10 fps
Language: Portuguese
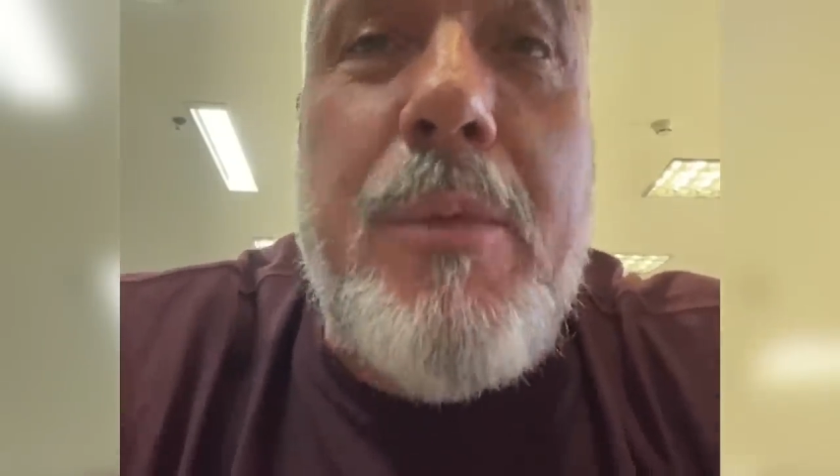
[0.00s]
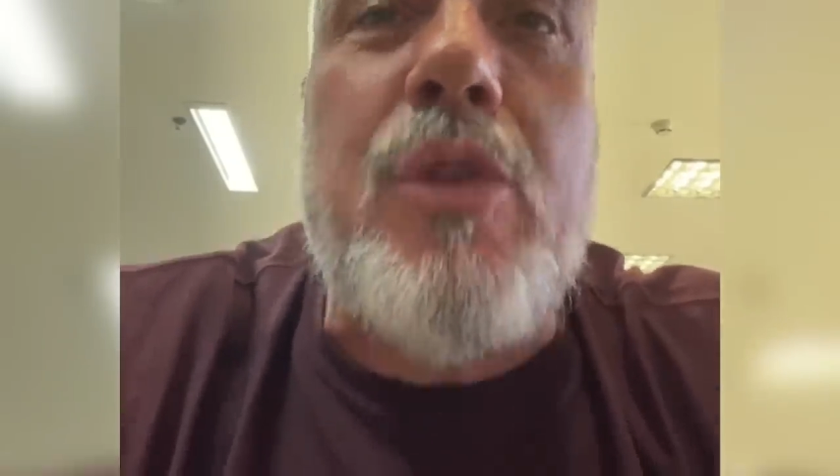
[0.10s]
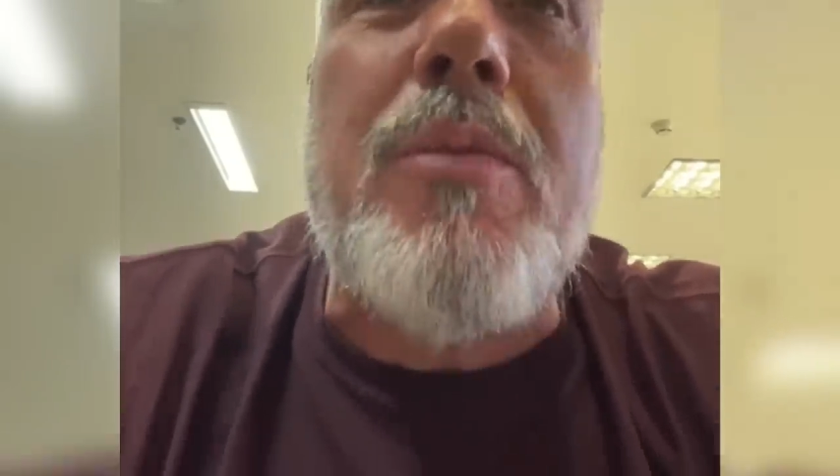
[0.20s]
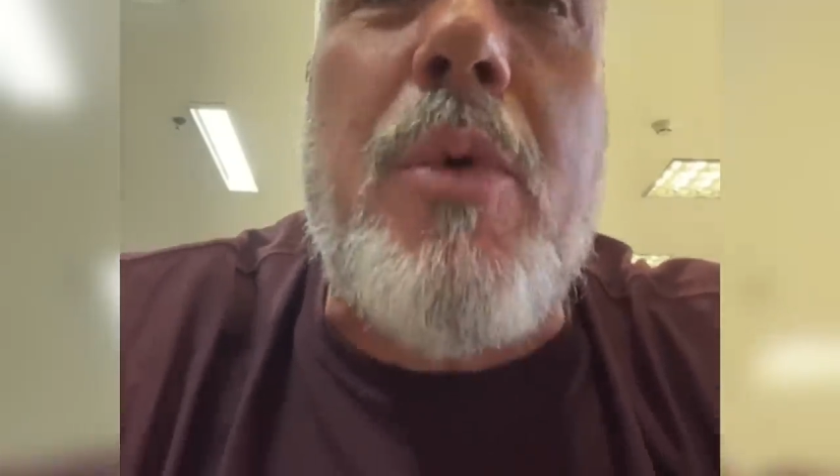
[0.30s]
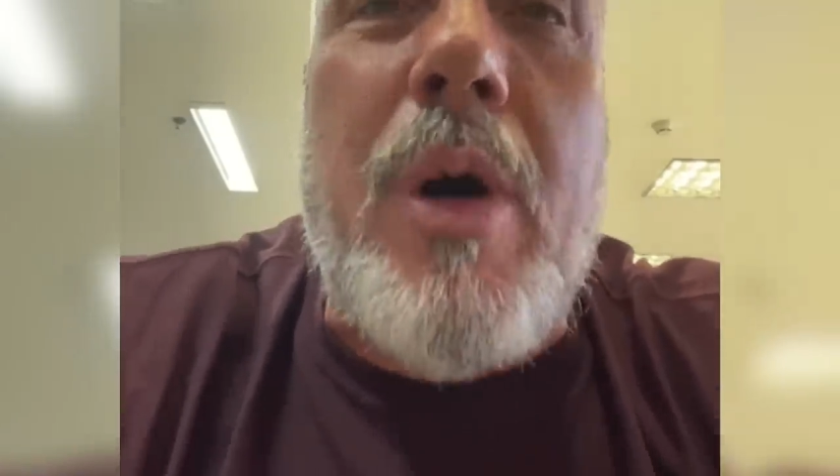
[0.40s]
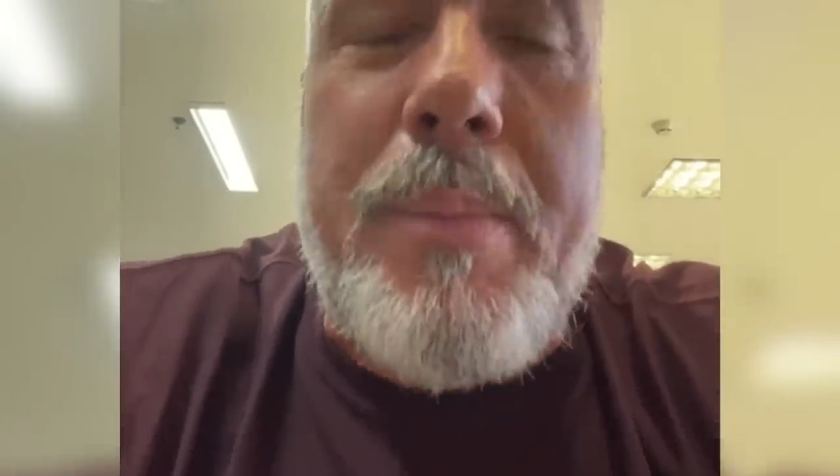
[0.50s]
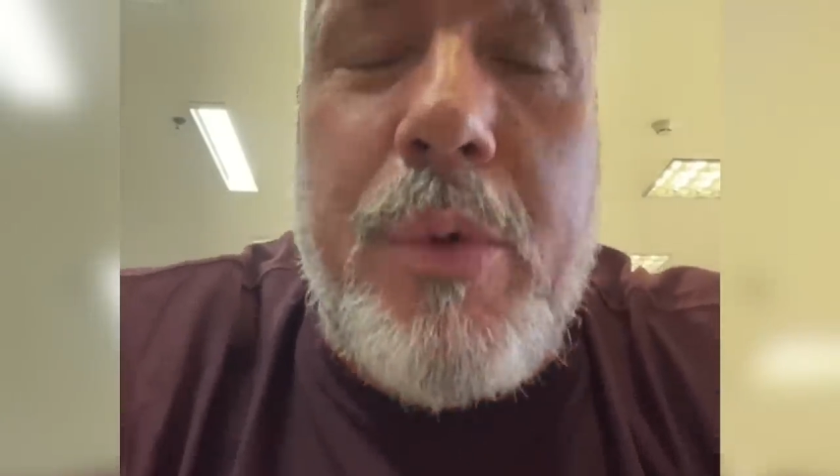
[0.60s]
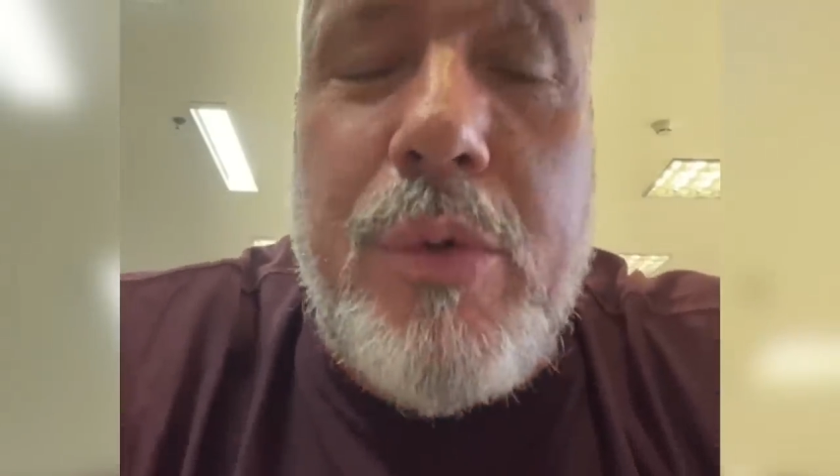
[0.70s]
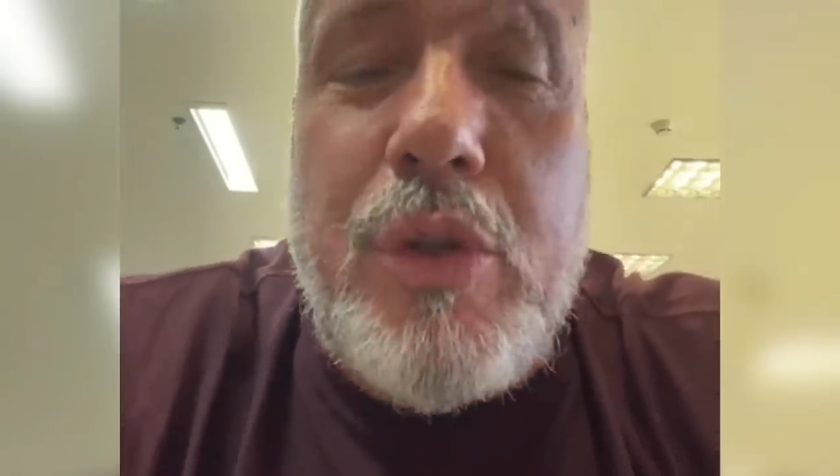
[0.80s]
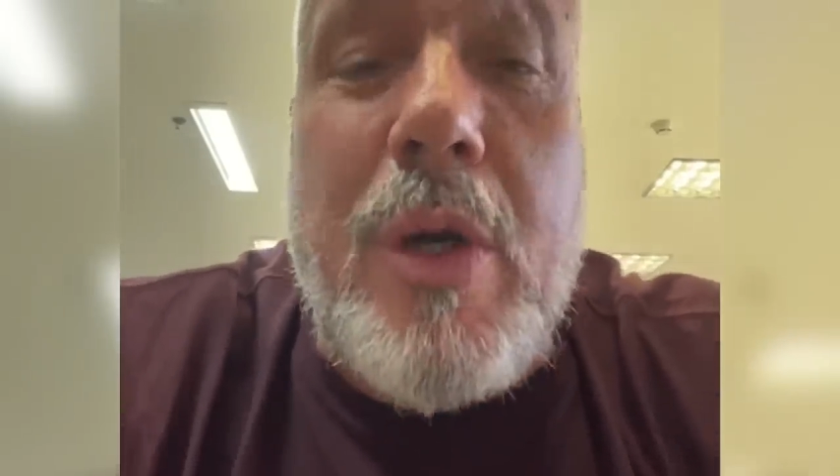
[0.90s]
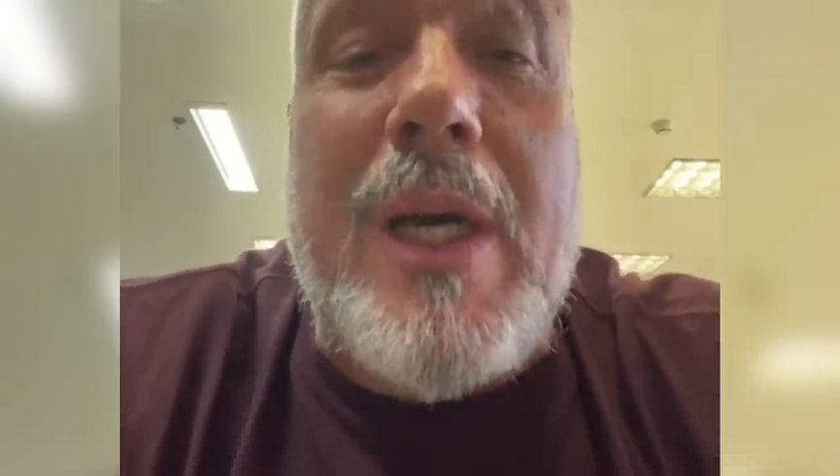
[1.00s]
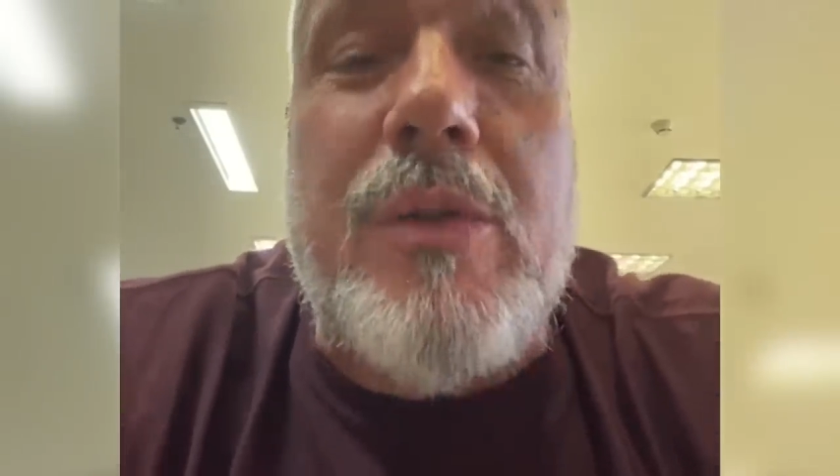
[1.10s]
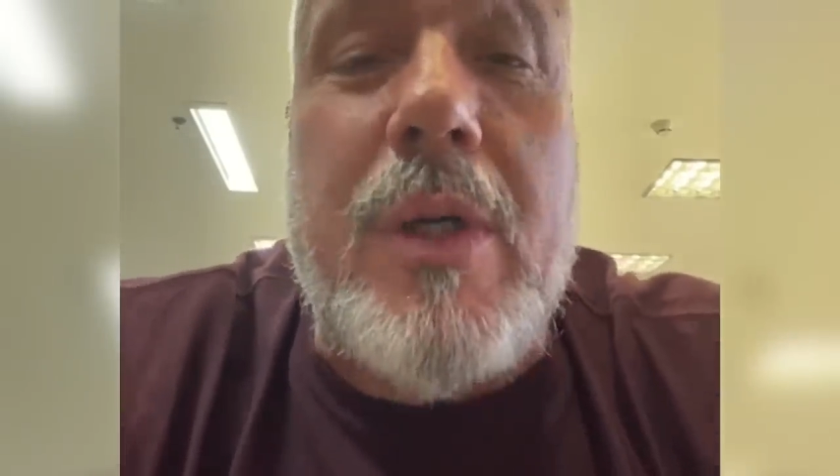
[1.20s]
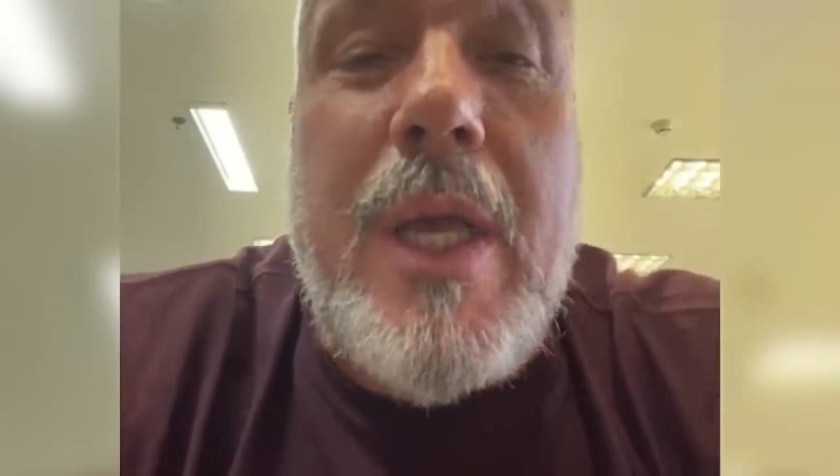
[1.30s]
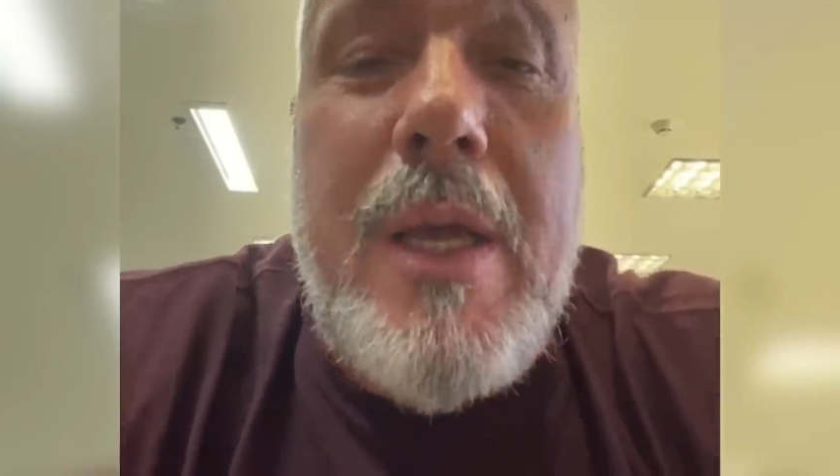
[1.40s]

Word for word: muito boa para o jogador.